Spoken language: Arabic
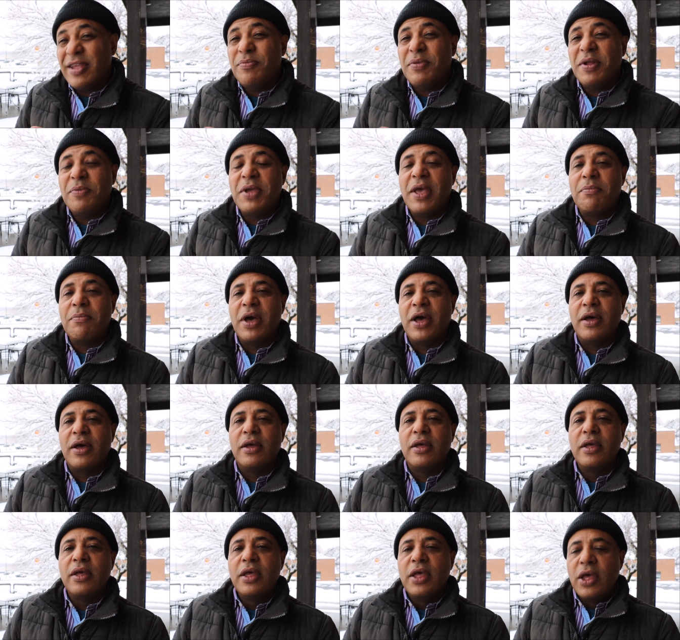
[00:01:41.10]
ماء
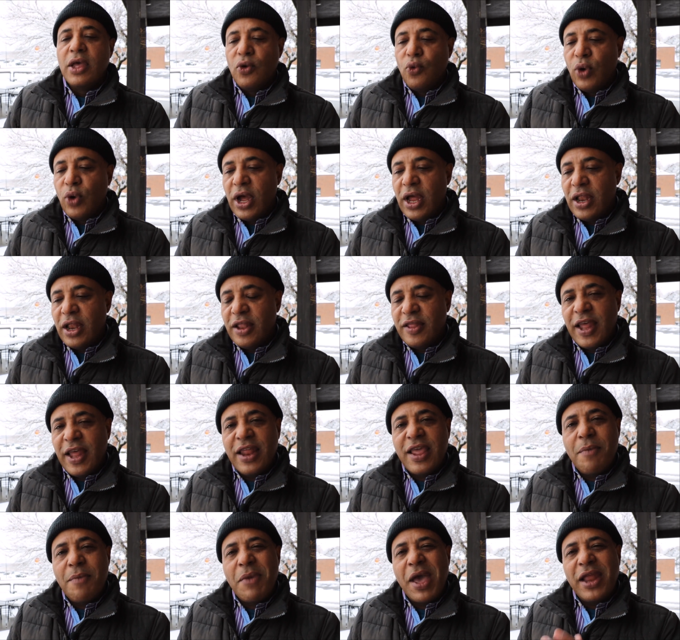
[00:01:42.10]

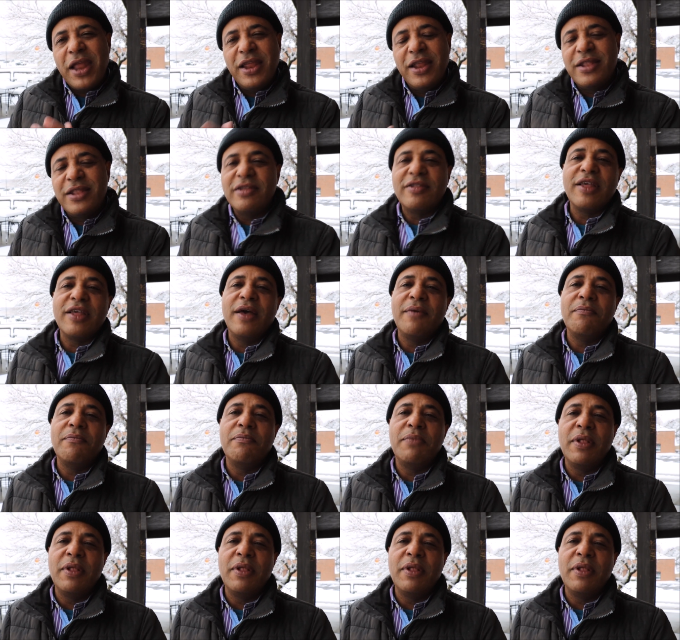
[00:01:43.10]
ولذلك مع الالتزام